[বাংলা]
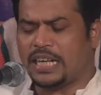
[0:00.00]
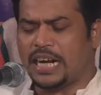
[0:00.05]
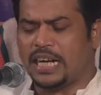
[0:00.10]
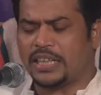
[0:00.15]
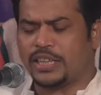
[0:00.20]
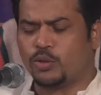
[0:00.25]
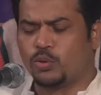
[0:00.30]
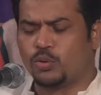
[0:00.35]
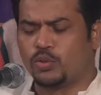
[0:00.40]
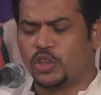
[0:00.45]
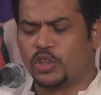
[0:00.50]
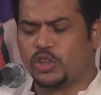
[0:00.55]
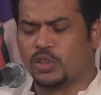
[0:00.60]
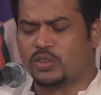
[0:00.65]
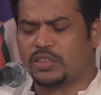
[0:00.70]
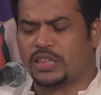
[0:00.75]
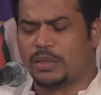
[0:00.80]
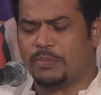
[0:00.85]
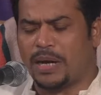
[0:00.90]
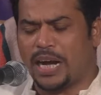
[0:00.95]
ডাকাতের উদ্দেশ্য
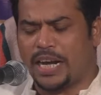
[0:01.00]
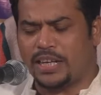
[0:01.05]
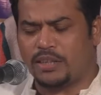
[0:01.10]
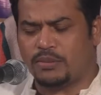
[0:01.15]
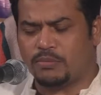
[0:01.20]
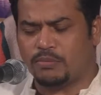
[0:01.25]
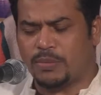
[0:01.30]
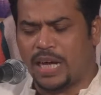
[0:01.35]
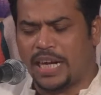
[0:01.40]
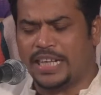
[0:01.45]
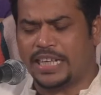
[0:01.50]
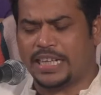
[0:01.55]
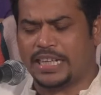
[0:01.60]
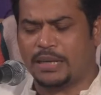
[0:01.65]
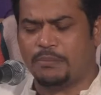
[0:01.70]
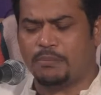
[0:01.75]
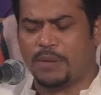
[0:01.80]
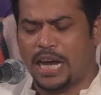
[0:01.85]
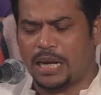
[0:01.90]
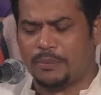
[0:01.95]
হচ্ছে বাড়ির
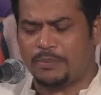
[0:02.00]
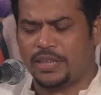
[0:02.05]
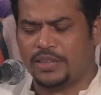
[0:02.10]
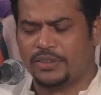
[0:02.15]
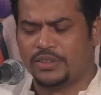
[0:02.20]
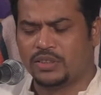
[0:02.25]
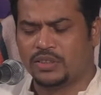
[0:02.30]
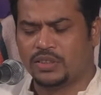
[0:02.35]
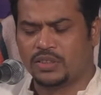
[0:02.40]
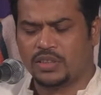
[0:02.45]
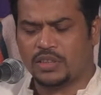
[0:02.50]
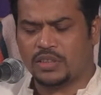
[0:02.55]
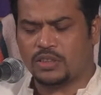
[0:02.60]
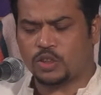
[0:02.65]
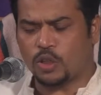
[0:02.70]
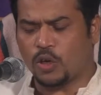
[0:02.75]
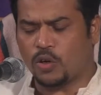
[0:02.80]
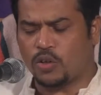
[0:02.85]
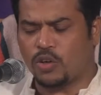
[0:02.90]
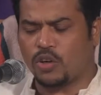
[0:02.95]
মালিককে মারবে
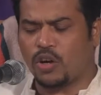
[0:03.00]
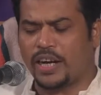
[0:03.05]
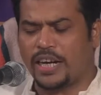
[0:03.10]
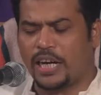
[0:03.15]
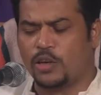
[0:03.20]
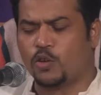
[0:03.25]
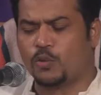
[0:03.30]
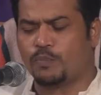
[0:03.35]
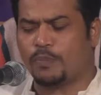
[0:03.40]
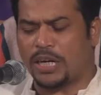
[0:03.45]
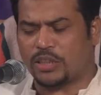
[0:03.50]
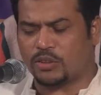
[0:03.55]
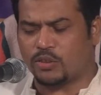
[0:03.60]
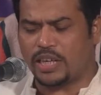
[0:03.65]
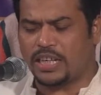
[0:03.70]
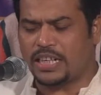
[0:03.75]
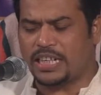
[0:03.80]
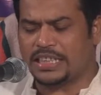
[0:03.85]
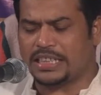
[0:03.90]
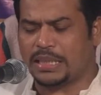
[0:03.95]
স্বর্ণ গয়না লুটপাট
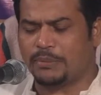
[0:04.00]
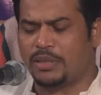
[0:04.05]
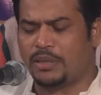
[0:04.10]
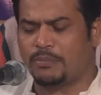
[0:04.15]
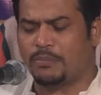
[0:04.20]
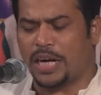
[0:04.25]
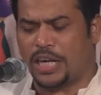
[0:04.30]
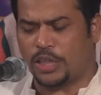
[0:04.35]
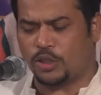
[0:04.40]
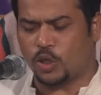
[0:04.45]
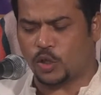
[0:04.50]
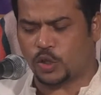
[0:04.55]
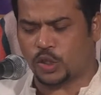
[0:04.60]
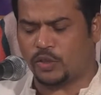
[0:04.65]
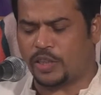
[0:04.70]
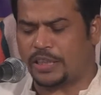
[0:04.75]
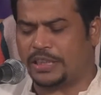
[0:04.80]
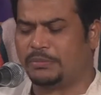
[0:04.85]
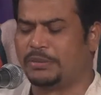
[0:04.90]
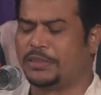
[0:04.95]
করে নিয়ে যাবে বাড়ি ধ্বংস
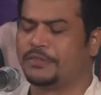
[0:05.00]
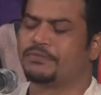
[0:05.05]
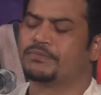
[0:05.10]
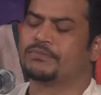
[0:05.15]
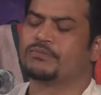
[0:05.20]
করে দেবে